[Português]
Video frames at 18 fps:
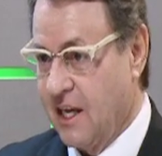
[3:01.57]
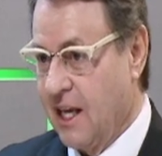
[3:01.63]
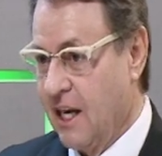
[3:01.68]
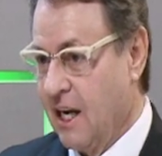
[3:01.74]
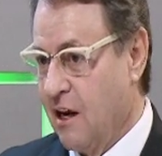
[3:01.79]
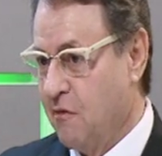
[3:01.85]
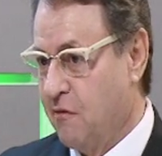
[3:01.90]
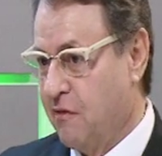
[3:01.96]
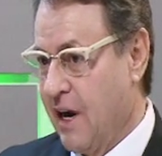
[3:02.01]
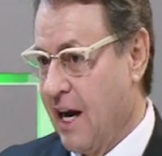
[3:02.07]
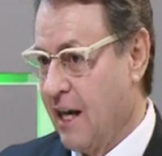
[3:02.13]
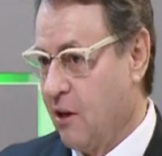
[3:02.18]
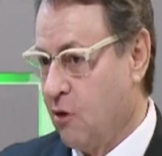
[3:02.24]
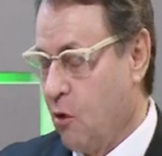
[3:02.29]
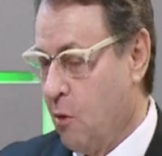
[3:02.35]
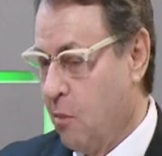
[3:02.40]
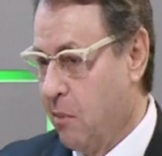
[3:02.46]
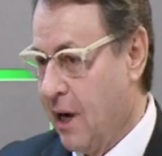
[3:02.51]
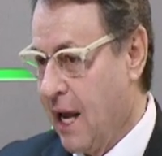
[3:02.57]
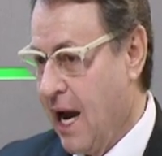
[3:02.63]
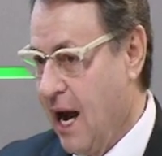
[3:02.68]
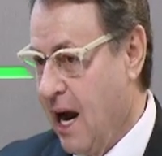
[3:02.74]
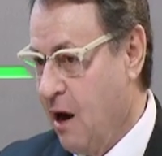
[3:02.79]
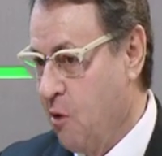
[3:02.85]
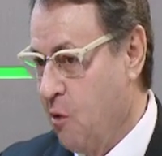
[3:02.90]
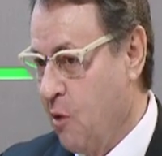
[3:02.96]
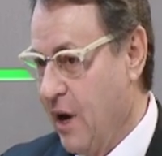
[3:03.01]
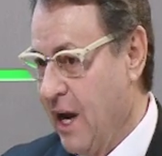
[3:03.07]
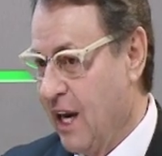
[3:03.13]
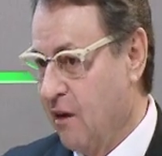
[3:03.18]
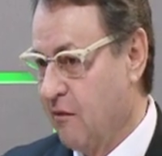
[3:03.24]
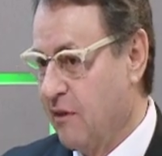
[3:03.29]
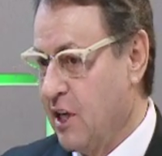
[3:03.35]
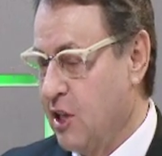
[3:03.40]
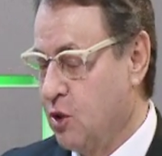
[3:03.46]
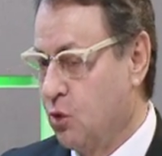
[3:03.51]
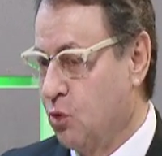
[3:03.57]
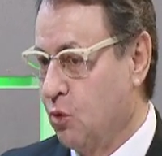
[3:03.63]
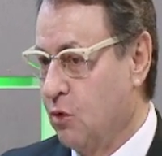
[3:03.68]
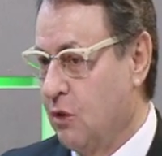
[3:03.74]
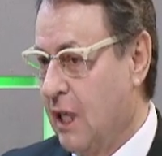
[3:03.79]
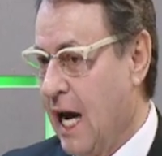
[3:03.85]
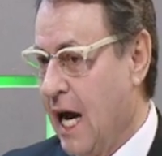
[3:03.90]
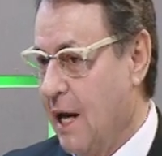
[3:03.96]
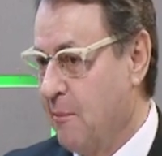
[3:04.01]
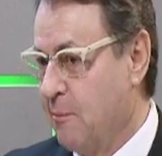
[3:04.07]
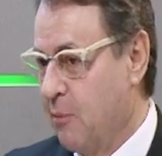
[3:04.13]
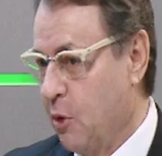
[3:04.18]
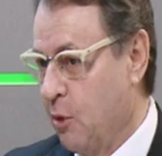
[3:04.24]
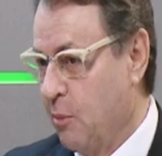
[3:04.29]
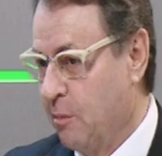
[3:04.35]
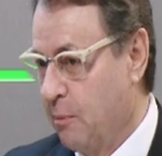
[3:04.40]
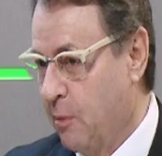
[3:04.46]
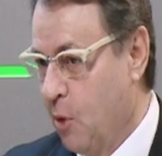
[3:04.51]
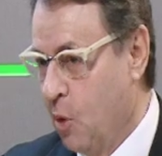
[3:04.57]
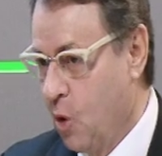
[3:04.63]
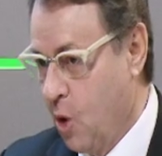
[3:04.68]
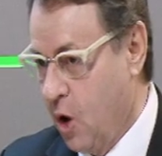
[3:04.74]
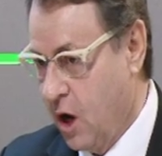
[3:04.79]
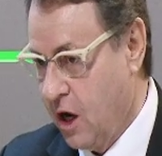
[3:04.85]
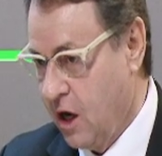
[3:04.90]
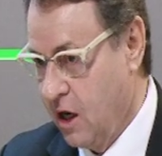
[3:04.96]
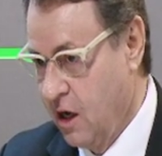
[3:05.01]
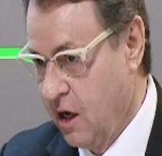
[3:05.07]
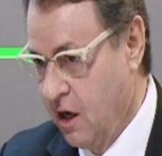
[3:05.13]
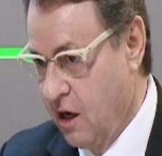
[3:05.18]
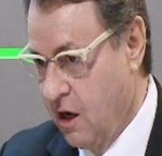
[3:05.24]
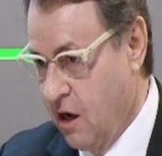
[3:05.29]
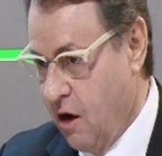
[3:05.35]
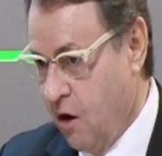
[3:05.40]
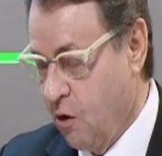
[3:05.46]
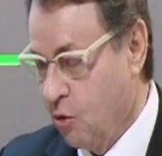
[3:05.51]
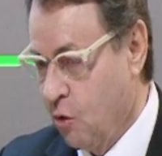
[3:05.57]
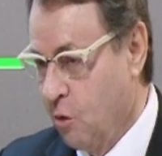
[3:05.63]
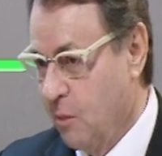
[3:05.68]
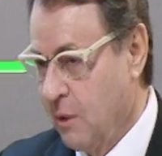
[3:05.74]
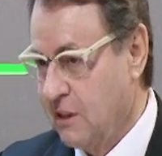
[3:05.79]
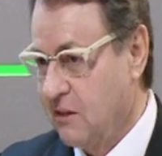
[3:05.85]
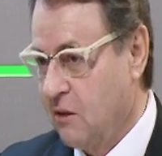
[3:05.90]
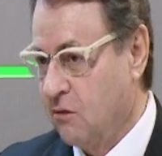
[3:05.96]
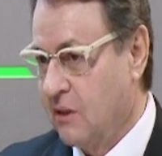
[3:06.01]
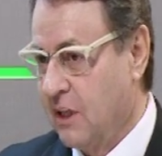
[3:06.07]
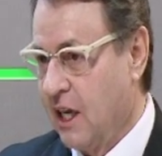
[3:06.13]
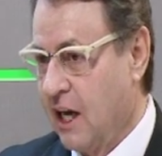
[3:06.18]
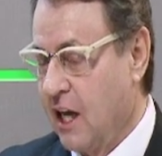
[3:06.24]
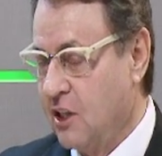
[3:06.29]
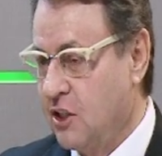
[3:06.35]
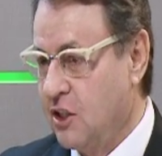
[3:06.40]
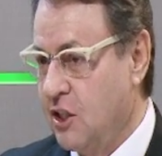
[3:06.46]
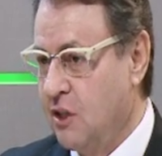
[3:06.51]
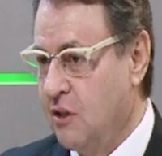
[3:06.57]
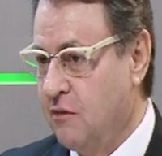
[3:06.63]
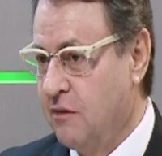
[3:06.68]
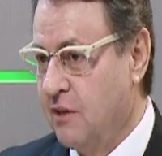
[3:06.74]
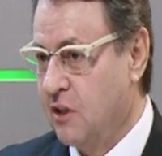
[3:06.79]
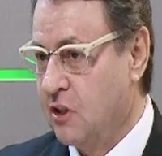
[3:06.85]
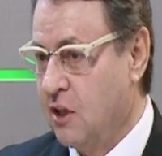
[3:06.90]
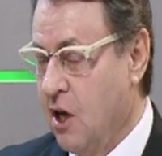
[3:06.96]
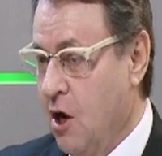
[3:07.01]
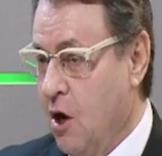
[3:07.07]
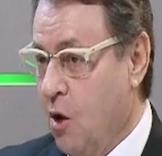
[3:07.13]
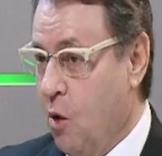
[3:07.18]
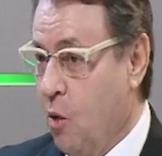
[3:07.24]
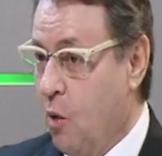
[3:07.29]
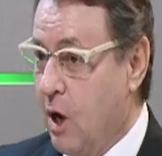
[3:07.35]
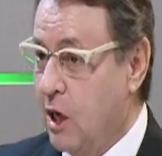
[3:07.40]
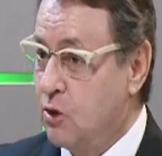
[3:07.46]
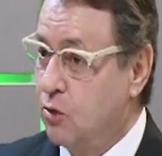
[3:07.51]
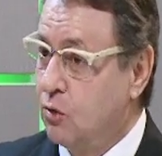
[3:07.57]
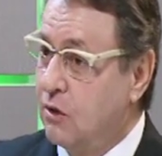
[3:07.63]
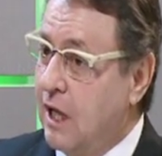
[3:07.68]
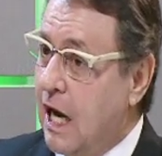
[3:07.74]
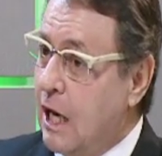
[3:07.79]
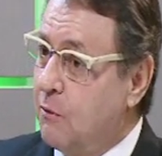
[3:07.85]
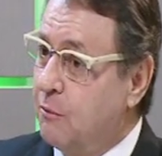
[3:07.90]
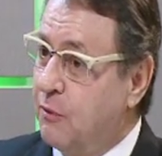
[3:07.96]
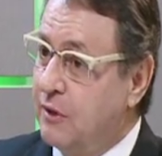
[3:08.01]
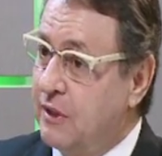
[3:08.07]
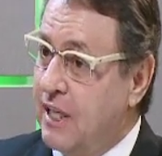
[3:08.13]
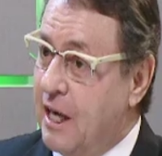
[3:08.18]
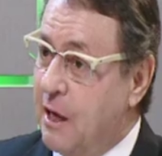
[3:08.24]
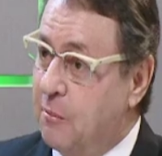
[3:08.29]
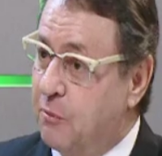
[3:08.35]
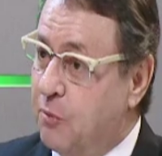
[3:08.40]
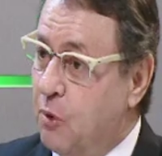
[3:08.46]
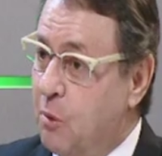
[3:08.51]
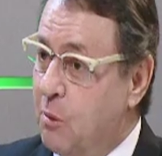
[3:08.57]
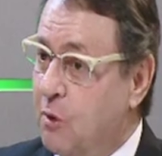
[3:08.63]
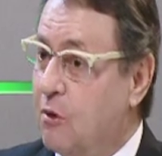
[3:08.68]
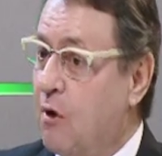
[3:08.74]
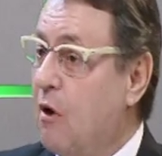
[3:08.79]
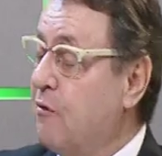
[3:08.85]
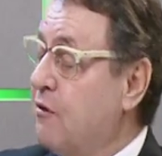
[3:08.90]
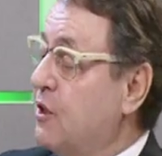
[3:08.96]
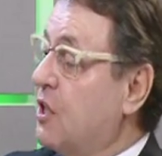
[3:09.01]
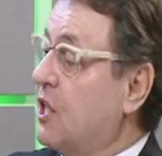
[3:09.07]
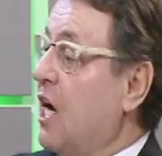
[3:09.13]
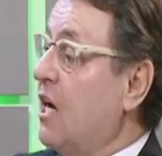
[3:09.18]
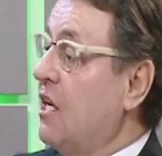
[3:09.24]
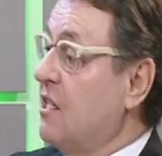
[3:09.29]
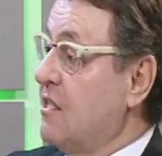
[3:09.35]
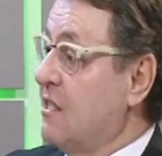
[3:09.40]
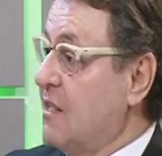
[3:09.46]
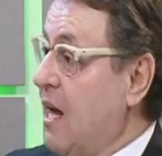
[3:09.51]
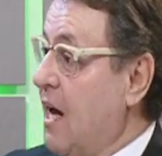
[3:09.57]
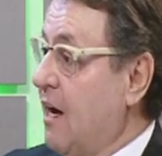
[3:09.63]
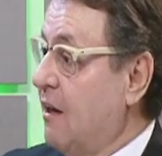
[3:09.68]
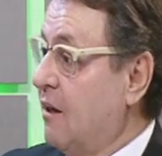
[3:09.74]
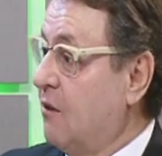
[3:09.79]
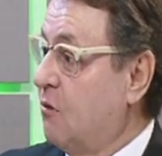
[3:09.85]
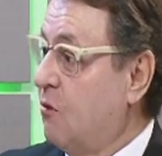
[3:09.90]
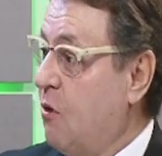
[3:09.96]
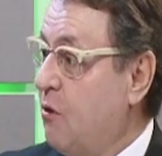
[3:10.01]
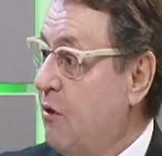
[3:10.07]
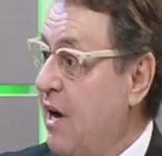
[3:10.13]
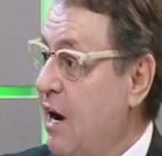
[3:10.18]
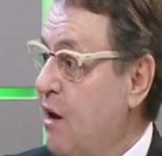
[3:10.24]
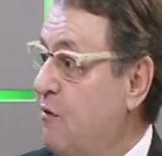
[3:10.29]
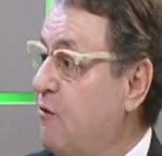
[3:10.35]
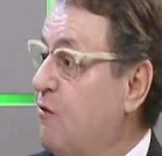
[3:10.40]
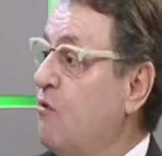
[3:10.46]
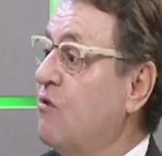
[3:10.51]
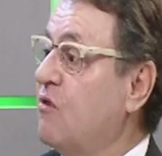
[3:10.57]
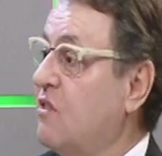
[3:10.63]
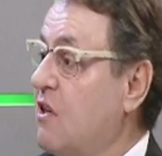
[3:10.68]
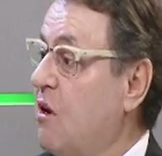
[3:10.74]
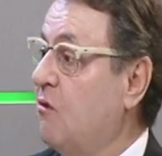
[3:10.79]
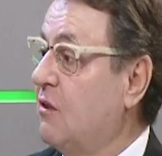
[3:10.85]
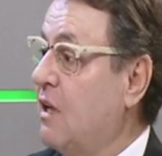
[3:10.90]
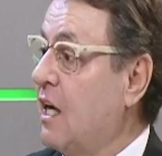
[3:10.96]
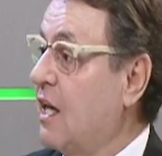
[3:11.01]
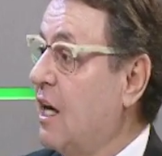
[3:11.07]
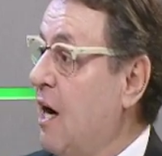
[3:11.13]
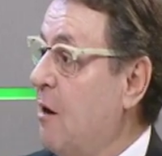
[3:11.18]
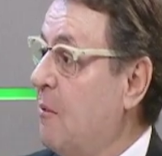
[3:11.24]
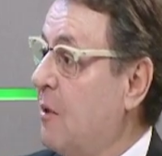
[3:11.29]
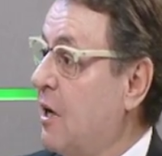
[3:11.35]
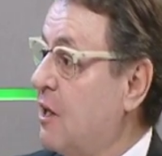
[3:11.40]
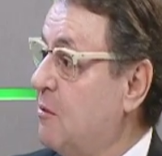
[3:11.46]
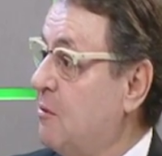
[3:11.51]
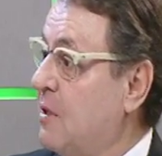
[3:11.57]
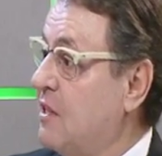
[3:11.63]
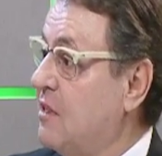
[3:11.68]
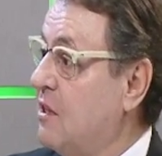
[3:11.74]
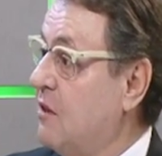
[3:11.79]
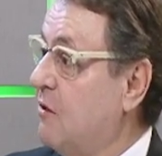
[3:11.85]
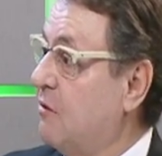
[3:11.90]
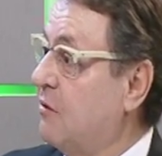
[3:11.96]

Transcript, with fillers: Ela vai cobrar ou ela vai estudar e propor algumas alternativas ou ajudar o poder público a fiscalizar? Qual é a função da Também, Câmara né? específica?